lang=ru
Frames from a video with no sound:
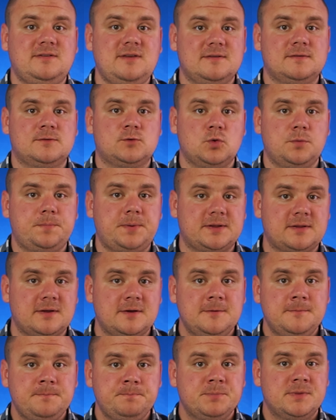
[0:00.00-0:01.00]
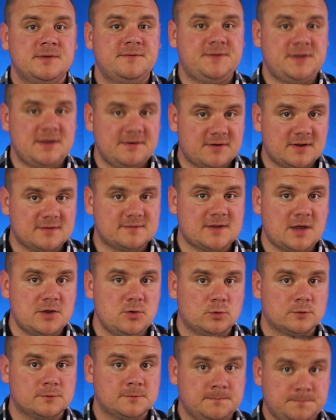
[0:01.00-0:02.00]
те вступят в
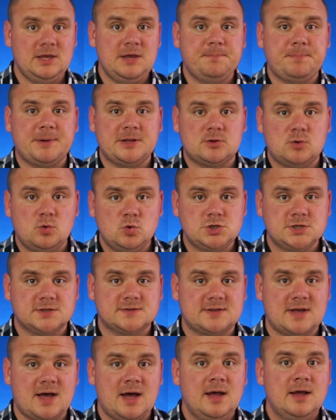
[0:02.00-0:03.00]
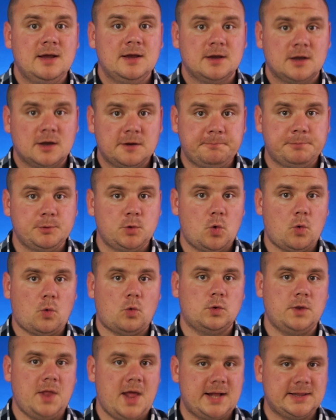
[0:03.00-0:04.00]
Евросоюз и подключатся к
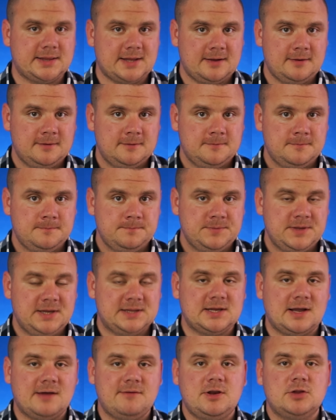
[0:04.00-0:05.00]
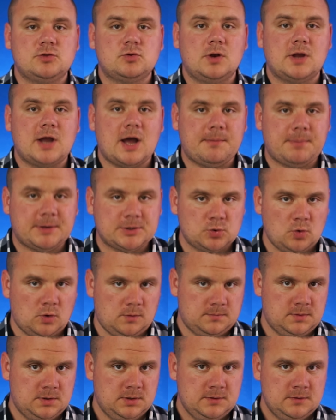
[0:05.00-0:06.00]
блоку НАТО. Это говорит только об
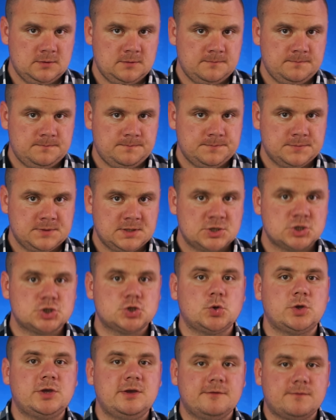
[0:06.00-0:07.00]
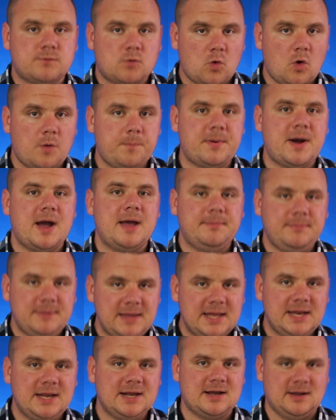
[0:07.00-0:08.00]
одном, что Европа,
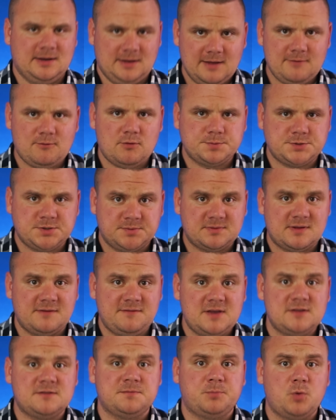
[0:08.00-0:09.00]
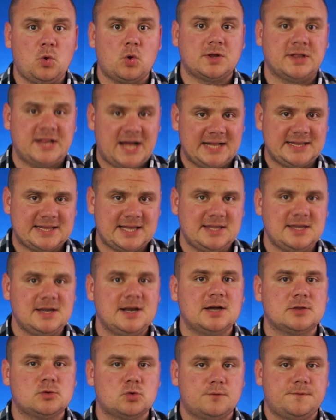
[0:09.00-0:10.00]
Америка, да и в общем-то весь блок НАТО не
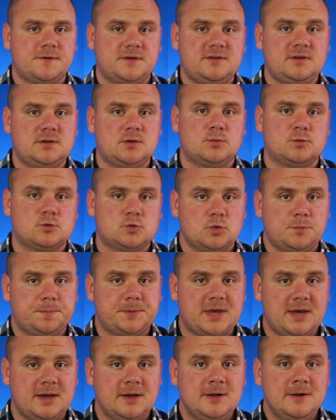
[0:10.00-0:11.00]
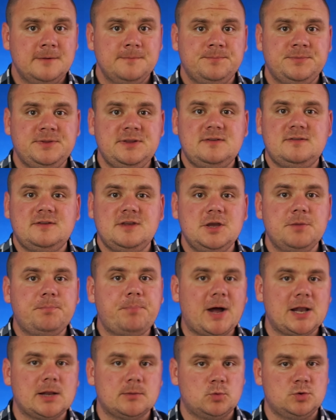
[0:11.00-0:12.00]
готов идти на уступки ни
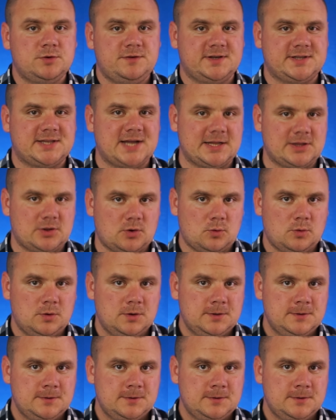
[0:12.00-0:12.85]
синепалому диктатору,